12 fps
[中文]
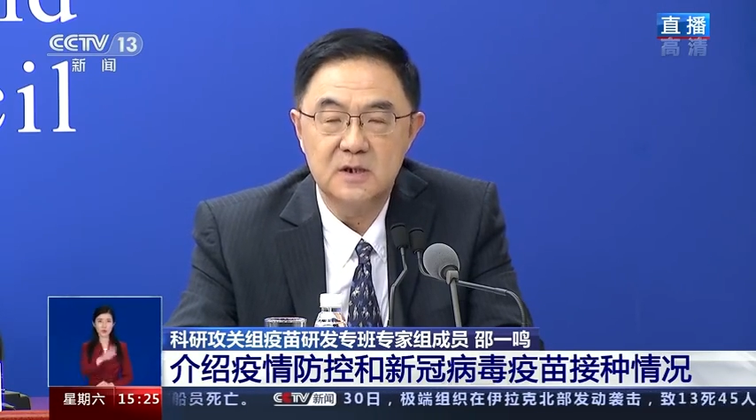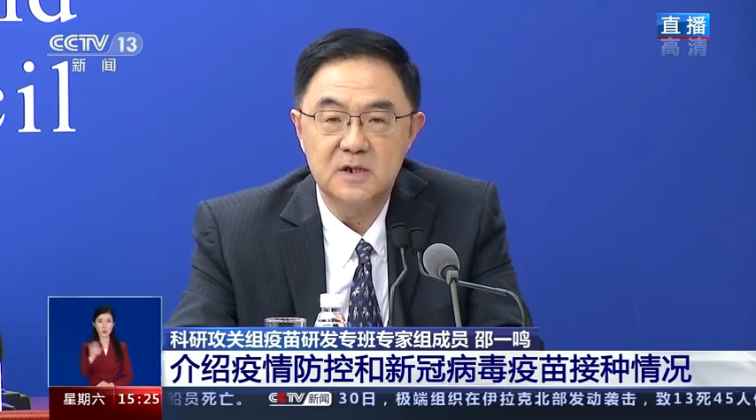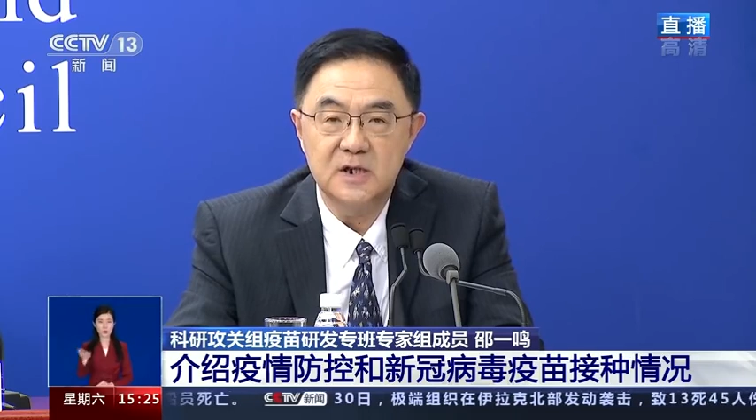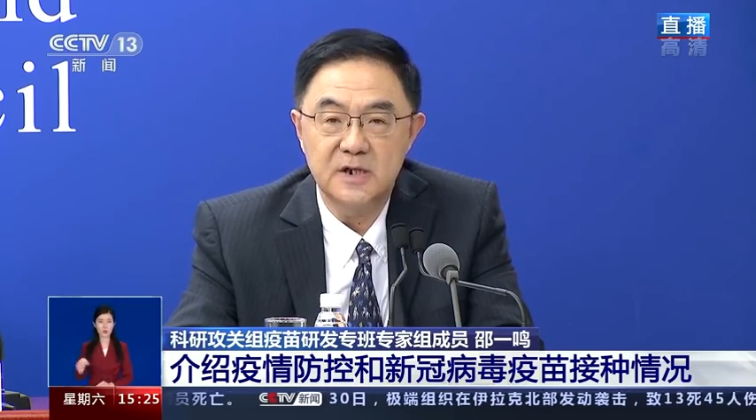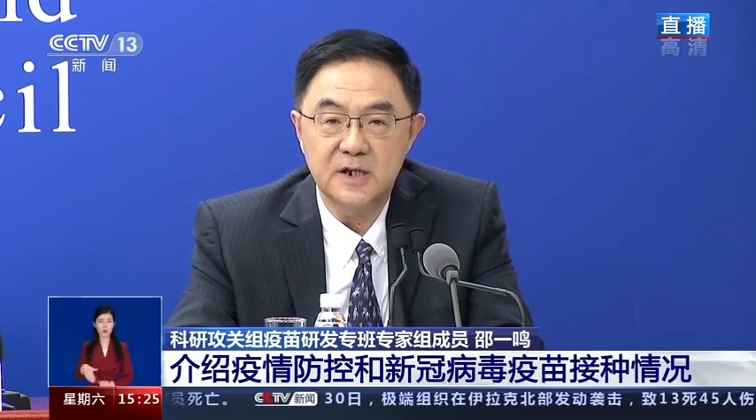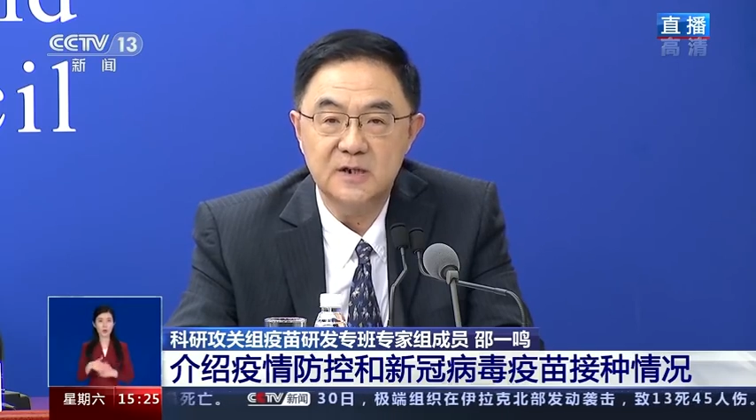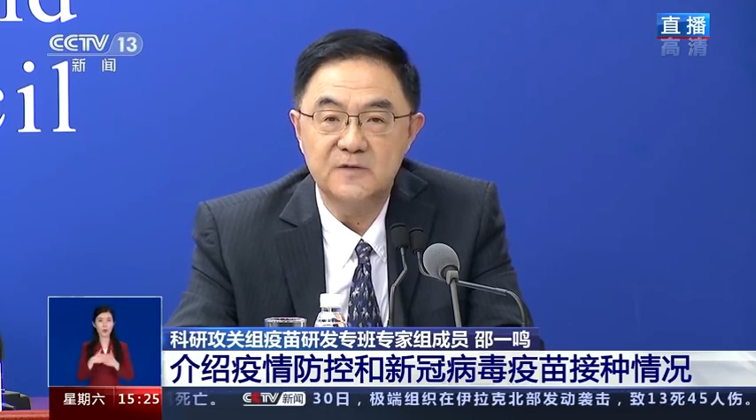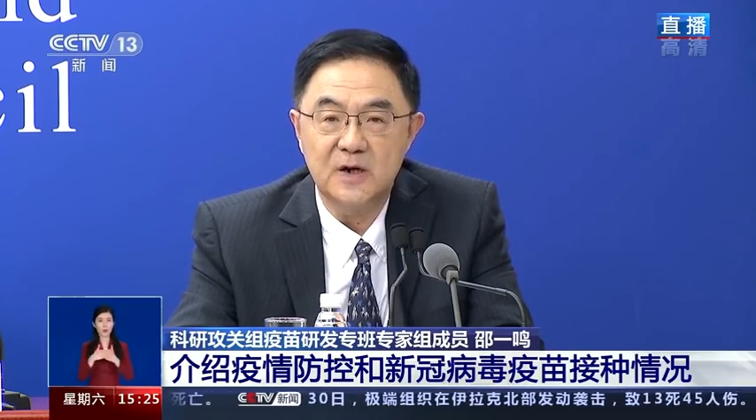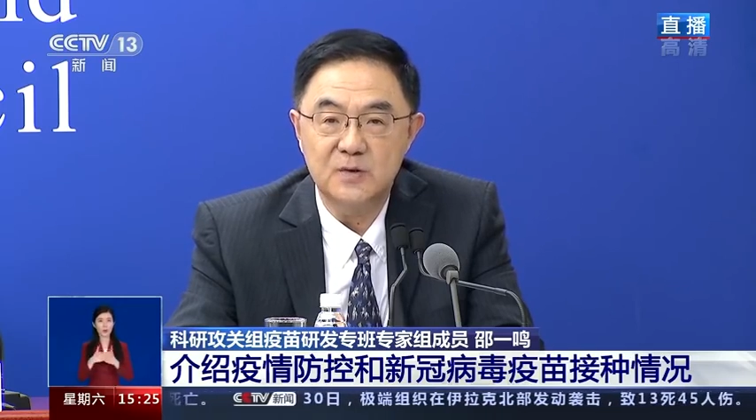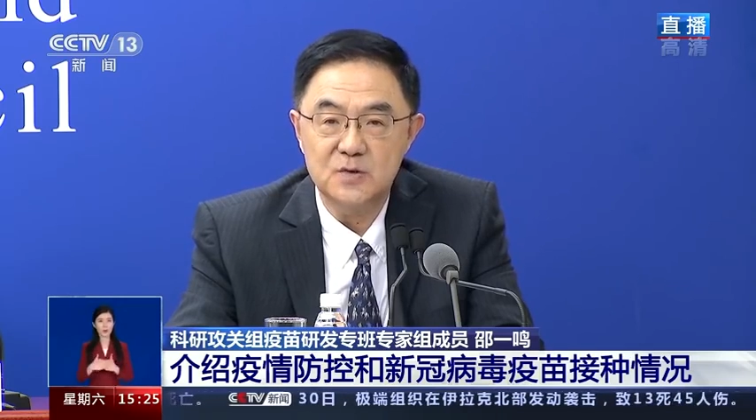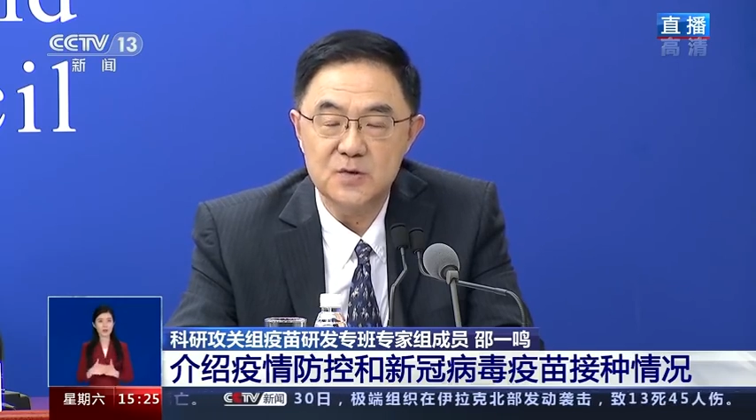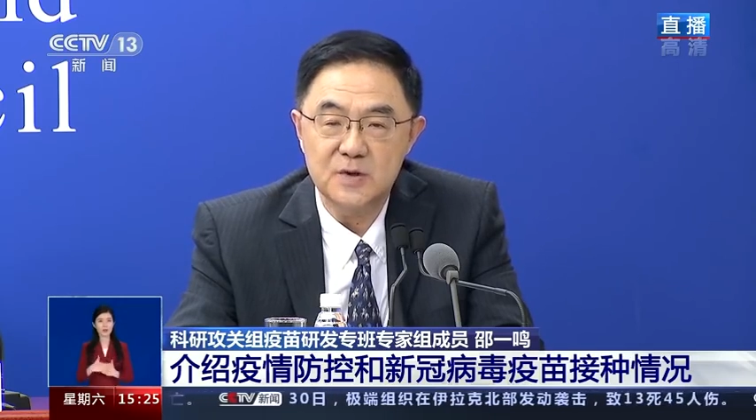个人的
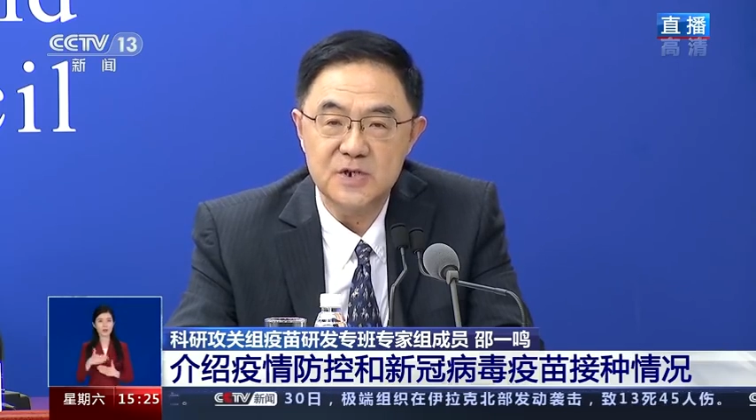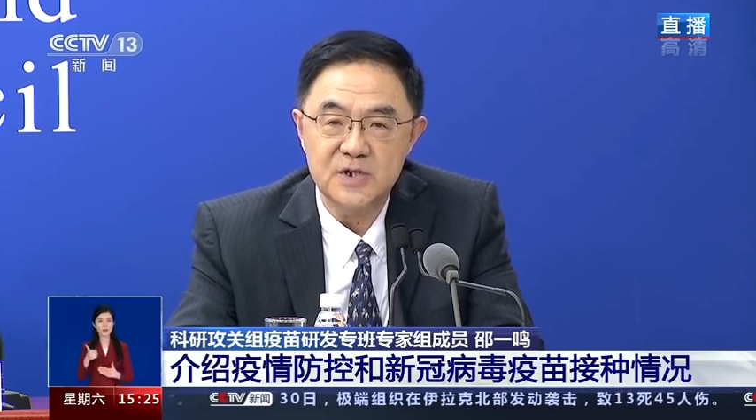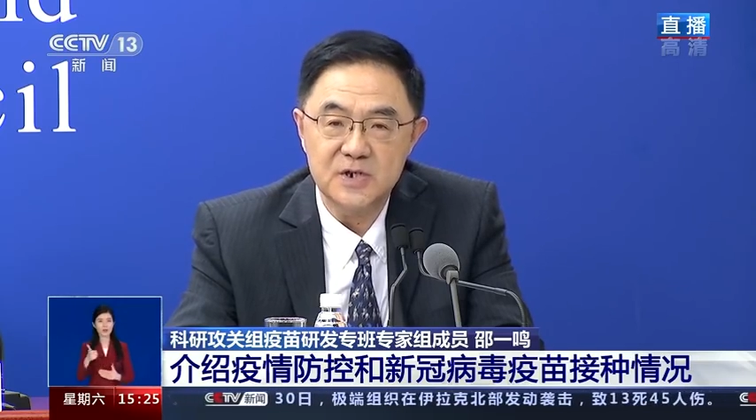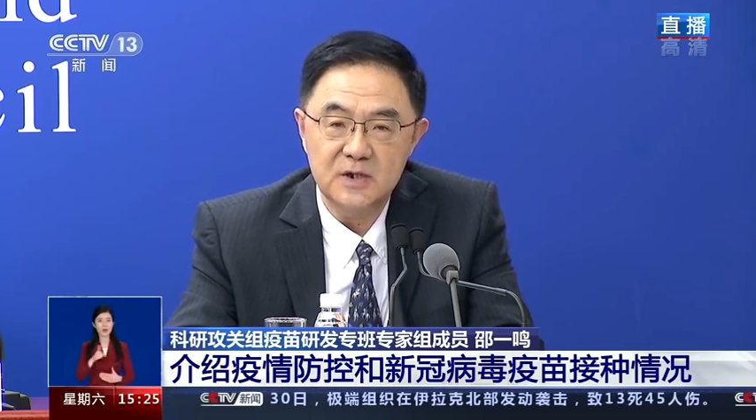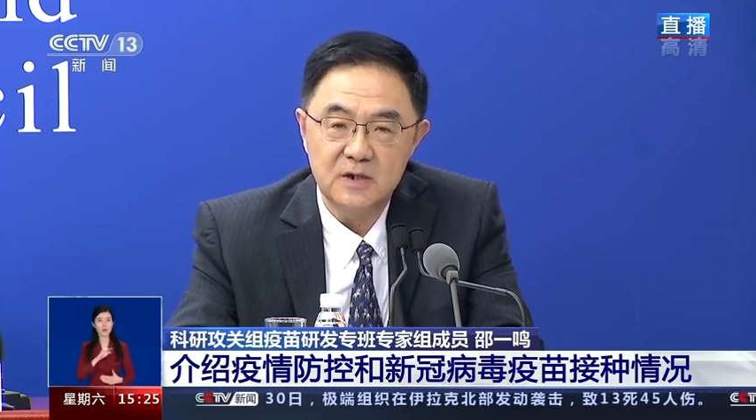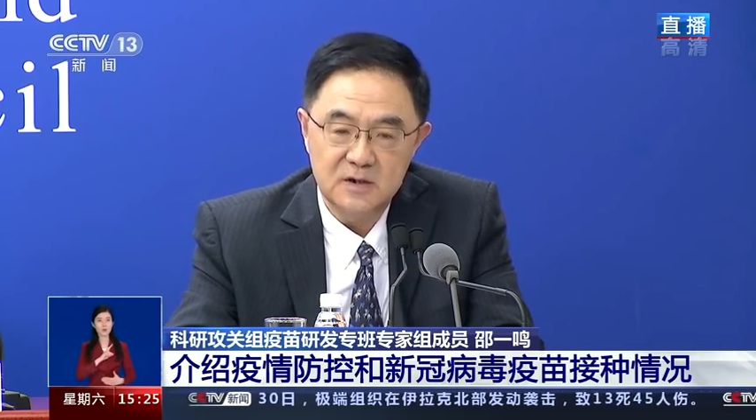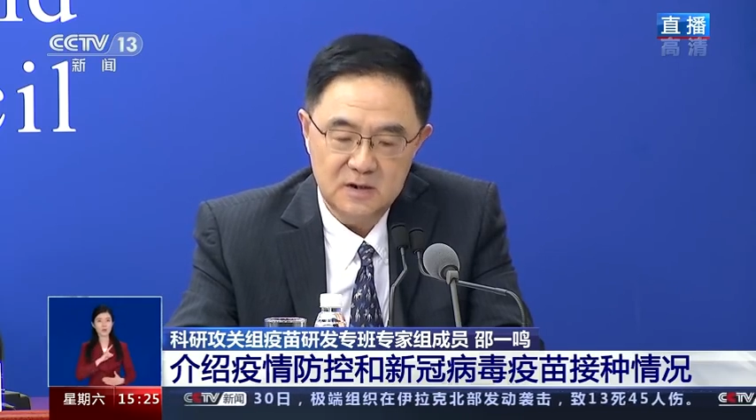防护措施，